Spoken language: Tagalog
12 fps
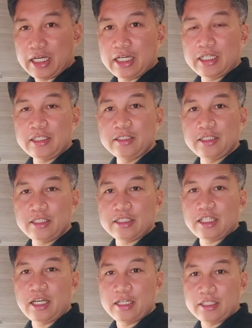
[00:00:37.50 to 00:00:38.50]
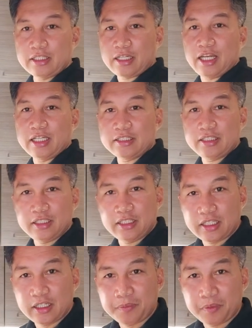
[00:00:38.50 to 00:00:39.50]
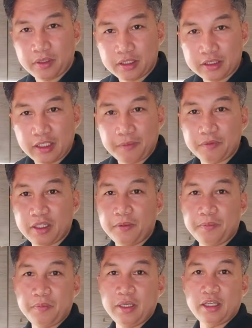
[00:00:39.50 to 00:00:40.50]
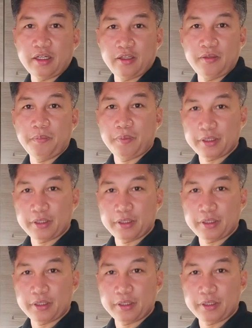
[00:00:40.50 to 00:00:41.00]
ang isang klase ng aperitif na very